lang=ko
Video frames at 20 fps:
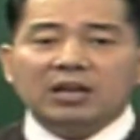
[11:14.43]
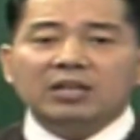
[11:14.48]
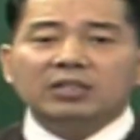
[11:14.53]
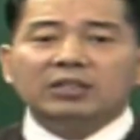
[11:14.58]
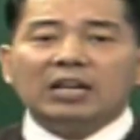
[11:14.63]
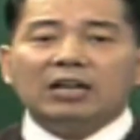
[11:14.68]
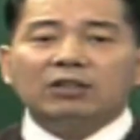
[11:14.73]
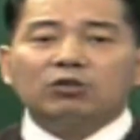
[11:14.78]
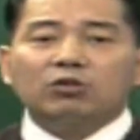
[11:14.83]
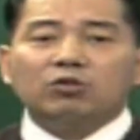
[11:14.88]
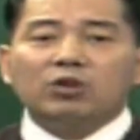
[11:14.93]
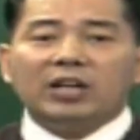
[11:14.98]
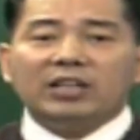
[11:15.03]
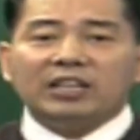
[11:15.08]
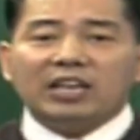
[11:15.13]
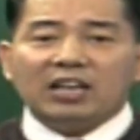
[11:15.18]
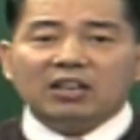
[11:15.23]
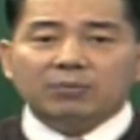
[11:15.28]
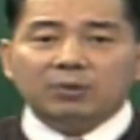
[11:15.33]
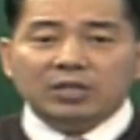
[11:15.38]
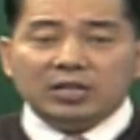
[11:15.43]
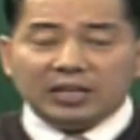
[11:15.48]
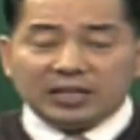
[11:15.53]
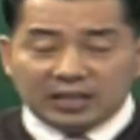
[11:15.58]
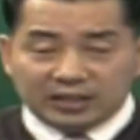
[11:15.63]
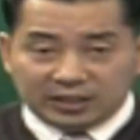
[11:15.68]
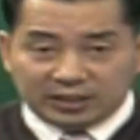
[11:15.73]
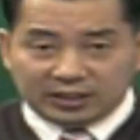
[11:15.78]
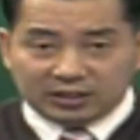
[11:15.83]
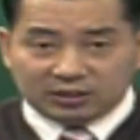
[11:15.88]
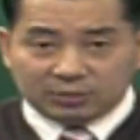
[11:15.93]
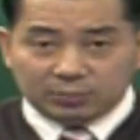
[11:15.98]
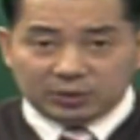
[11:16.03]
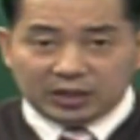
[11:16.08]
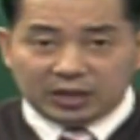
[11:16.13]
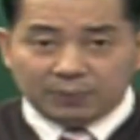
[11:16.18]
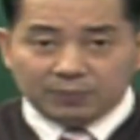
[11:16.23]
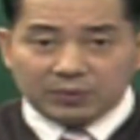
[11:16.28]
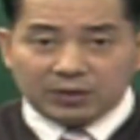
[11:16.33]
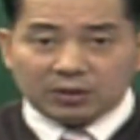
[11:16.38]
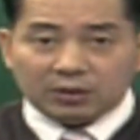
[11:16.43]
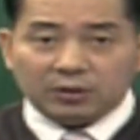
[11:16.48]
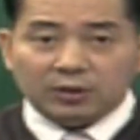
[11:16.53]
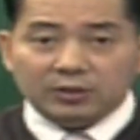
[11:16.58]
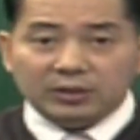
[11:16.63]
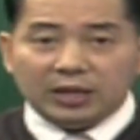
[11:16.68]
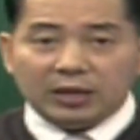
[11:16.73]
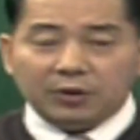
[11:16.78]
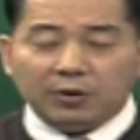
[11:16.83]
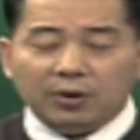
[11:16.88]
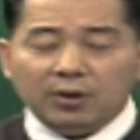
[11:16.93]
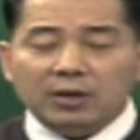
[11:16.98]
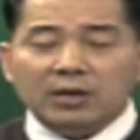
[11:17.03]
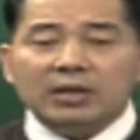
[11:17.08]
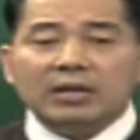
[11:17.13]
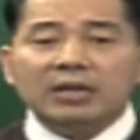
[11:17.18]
상충하는 개념을 얘기한다겠습니다. 그런데요,